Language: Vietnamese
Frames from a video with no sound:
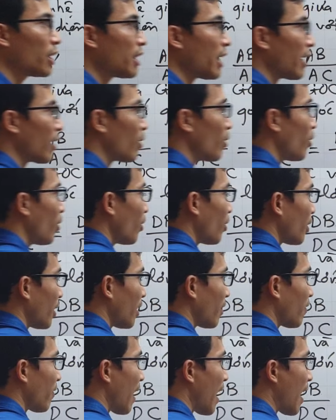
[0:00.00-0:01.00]
tí tẹo
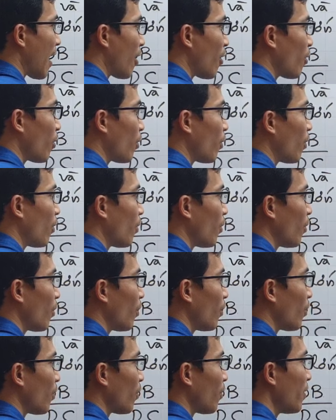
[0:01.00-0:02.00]
là vào
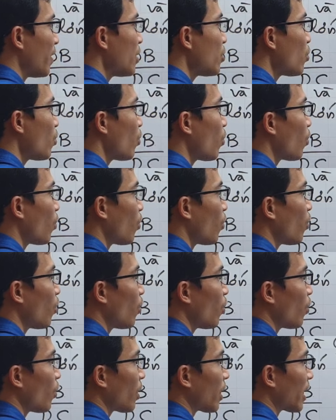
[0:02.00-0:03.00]
ví dụ
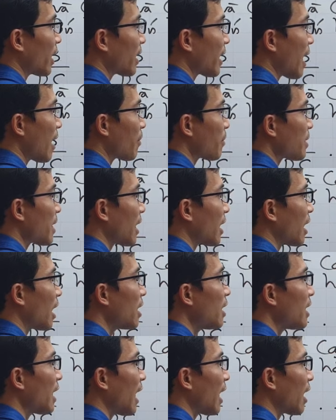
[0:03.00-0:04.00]
cái tam giác
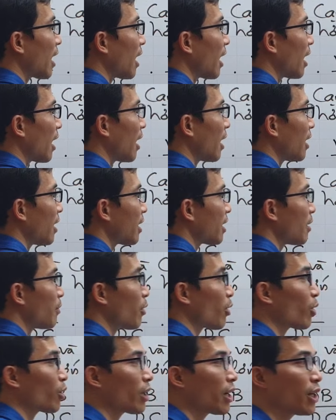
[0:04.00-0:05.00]
cân nhá thì
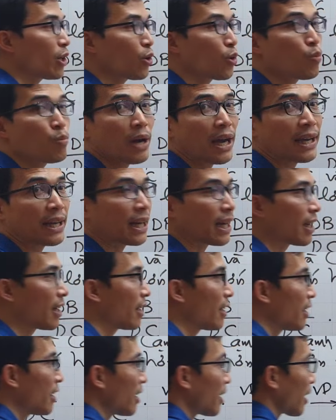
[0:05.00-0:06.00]
bọn con thấy nó đúng ngay này
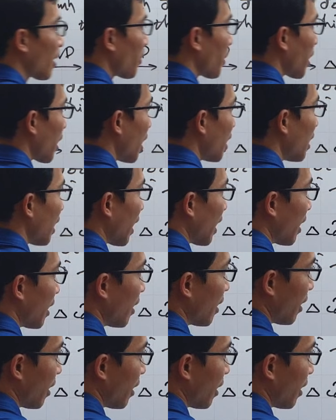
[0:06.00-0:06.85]
tam giác cân này